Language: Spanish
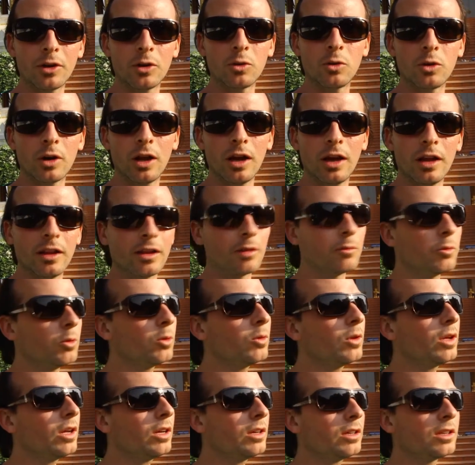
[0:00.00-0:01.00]
figuras de
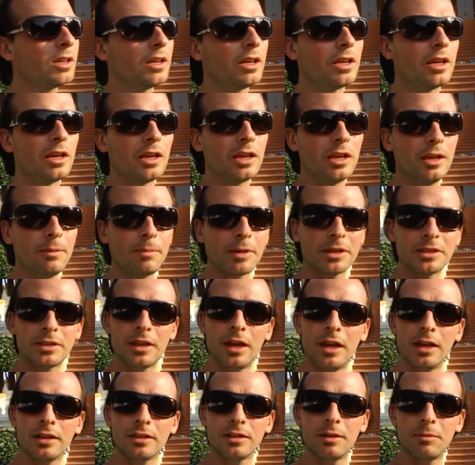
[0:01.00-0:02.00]
Buda y
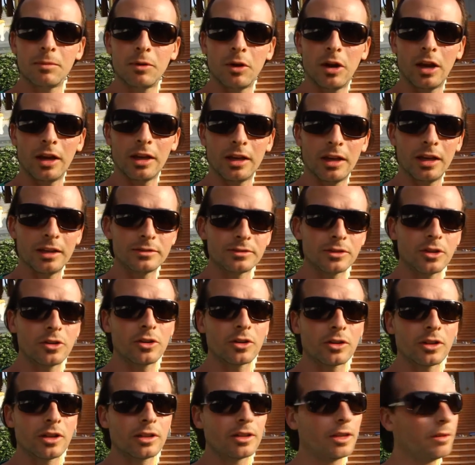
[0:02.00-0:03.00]
pasearse por aquí
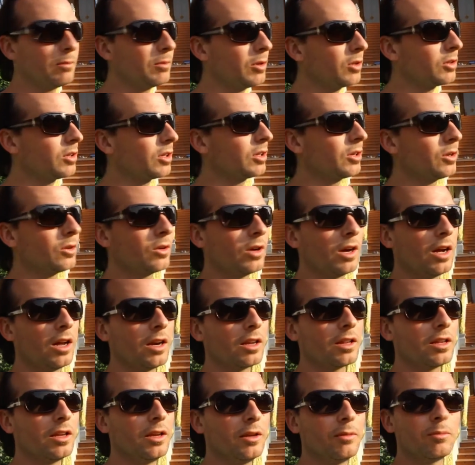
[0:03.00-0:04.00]
alrededor del templo. Tiene un
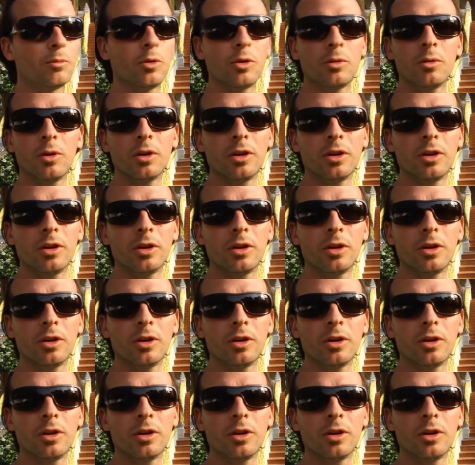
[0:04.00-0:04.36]
jardín muy